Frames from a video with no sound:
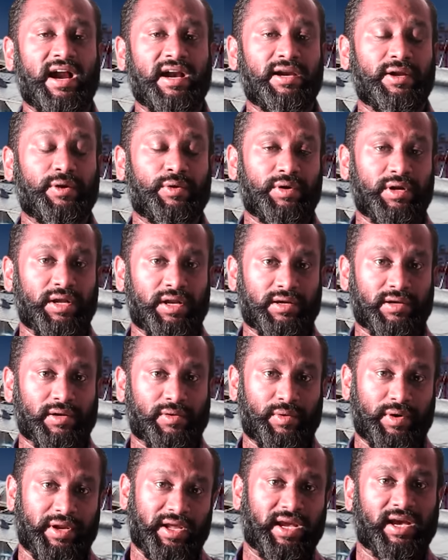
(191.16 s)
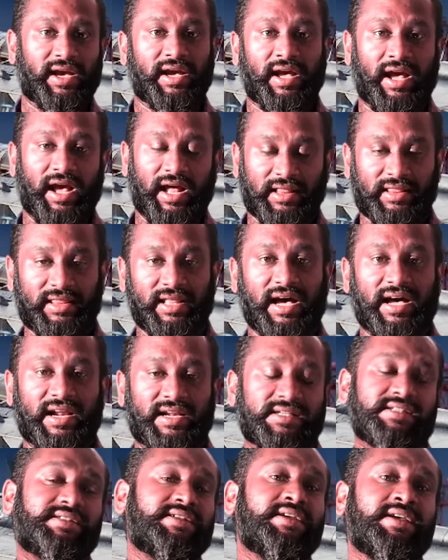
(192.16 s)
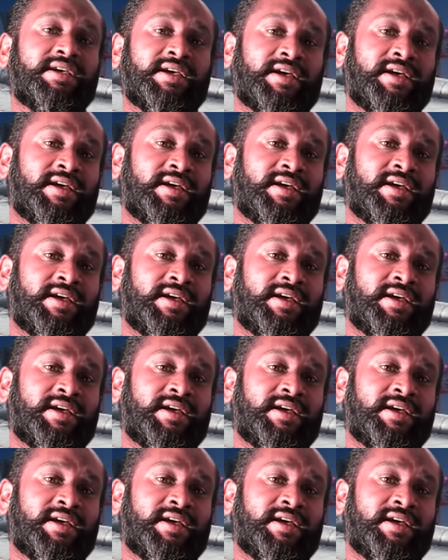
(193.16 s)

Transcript: ஆண்டு கொண்டிருக்கக்கூடிய அந்த அரசு